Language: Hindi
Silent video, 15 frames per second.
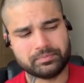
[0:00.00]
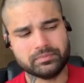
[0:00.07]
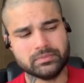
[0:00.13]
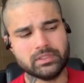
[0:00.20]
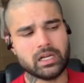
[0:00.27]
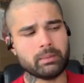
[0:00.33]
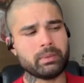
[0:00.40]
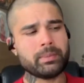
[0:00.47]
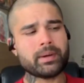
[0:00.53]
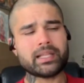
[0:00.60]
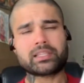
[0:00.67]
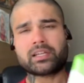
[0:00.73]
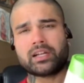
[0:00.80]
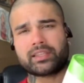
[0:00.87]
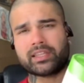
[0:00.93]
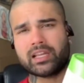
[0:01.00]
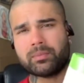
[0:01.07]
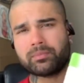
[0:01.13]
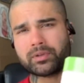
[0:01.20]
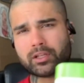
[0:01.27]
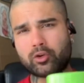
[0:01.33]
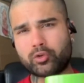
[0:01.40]
अभी बात करते हैं हम
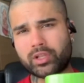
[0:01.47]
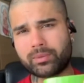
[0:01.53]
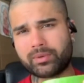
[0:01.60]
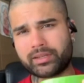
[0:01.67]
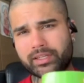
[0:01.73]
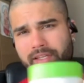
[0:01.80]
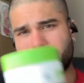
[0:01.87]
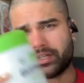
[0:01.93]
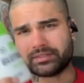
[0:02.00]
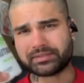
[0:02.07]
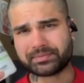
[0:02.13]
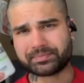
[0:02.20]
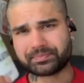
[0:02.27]
ग्लूटाबन की गैस